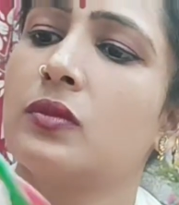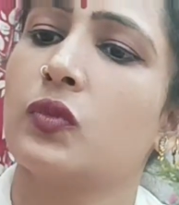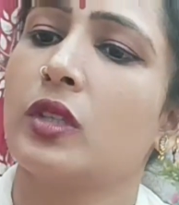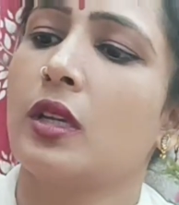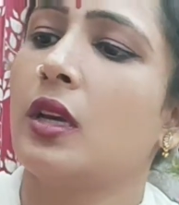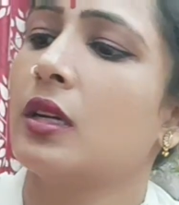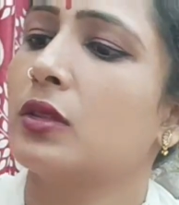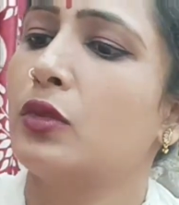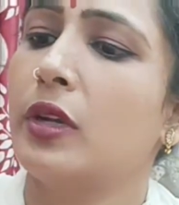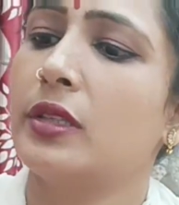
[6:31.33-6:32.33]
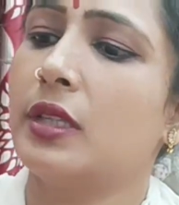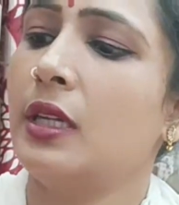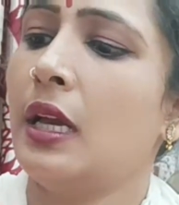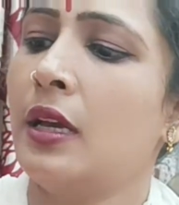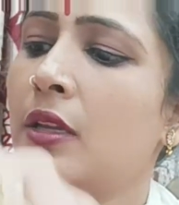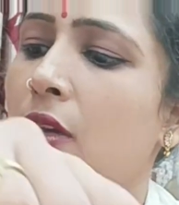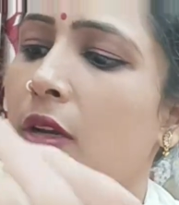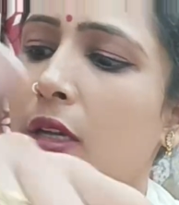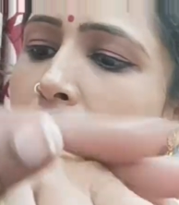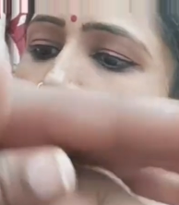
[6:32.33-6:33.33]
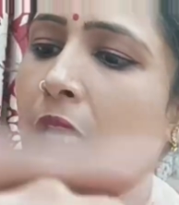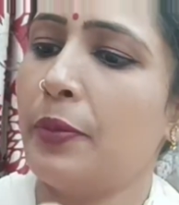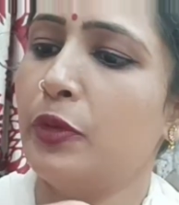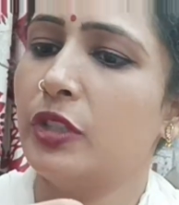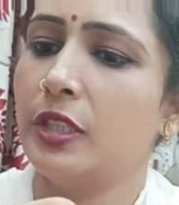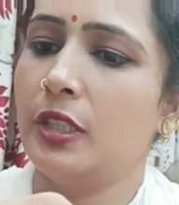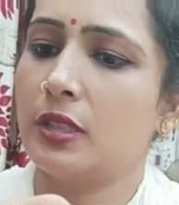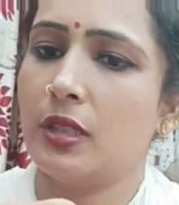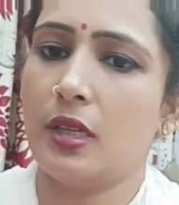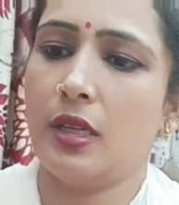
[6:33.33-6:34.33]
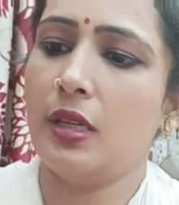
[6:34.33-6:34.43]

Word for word: बाल निकलने पर हेयर निकलने पर थोड़ा ड्राई होता ही है